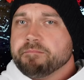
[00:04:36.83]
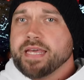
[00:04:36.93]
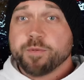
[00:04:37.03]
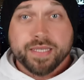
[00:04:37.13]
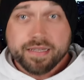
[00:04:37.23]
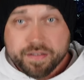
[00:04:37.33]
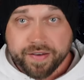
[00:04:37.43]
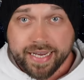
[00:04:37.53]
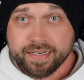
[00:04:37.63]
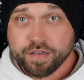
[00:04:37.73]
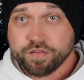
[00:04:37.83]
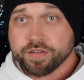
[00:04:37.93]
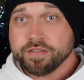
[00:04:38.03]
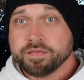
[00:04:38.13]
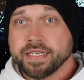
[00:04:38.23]
Ich bin ein Fan
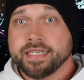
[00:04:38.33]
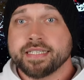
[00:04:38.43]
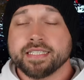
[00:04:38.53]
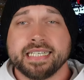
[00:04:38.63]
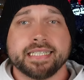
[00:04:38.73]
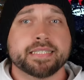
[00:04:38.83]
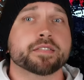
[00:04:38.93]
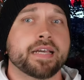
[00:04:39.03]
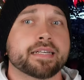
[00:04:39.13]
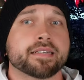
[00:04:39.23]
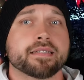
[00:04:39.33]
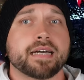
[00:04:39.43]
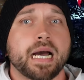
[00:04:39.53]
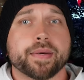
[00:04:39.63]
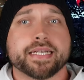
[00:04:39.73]
davon, wenn ich geteased
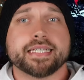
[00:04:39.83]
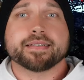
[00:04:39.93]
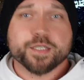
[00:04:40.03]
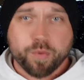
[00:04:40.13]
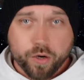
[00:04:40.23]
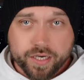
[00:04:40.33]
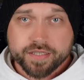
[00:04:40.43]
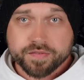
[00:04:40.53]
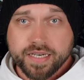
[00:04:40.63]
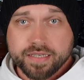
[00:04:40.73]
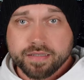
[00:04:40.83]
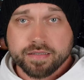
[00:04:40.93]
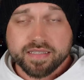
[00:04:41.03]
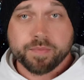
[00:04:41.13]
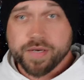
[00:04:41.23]
werde, aber nicht gespoilert
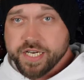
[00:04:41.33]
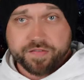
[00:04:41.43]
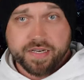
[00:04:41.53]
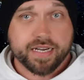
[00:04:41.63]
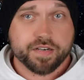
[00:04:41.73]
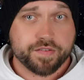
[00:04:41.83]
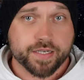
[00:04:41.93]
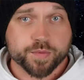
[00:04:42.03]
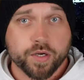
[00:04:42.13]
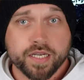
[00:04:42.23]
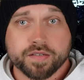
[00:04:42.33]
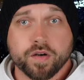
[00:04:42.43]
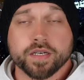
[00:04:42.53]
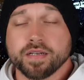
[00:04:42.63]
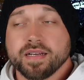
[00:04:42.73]
werde. Hier bin ich auf gar keinen Fall gespoilert
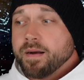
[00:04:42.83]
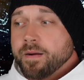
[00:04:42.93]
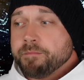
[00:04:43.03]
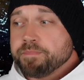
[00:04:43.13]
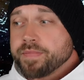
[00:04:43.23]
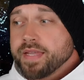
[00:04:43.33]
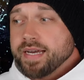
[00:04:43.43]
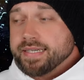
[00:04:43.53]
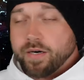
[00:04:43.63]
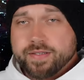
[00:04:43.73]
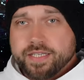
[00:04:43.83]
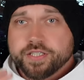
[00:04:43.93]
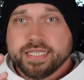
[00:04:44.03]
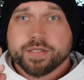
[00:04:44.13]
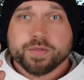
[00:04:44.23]
worden. Ähm, der
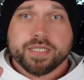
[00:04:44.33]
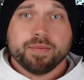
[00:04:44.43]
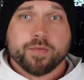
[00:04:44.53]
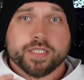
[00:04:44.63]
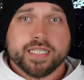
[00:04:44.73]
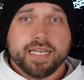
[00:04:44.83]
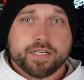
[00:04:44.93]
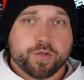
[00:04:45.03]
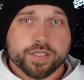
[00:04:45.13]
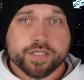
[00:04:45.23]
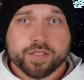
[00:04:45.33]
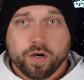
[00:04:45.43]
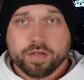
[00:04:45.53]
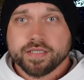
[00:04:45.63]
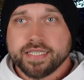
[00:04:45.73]
Unterschied zu dem Godzilla Cross
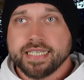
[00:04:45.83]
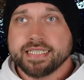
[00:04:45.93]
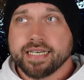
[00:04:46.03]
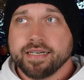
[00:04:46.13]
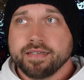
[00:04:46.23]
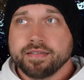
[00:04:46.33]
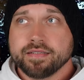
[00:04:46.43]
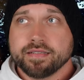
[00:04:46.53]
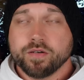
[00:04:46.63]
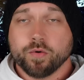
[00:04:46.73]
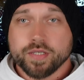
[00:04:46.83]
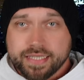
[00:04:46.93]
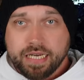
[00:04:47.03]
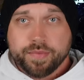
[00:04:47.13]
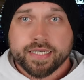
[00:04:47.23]
Kong Teaser, und
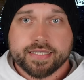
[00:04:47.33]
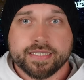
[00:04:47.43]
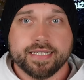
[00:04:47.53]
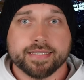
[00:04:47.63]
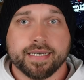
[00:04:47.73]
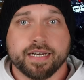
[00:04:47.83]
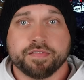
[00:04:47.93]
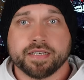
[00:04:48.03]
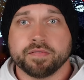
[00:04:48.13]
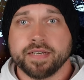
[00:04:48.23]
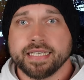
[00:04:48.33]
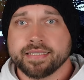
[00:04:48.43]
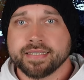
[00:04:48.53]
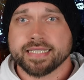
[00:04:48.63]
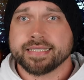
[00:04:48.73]
dem jetzt hier ist einfach
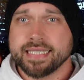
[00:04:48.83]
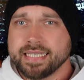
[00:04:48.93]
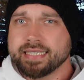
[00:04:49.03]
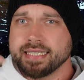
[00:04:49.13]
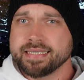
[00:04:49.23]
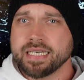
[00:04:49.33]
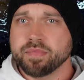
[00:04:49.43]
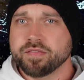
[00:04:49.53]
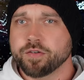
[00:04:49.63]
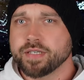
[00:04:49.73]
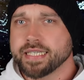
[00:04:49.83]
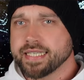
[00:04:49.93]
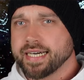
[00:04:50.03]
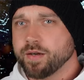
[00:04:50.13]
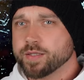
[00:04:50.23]
gewesen, dass dieser Teaser mir wirklich
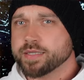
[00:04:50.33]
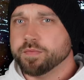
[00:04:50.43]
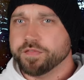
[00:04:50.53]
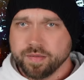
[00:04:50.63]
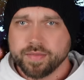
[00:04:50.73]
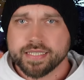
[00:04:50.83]
Sachen aus dem Film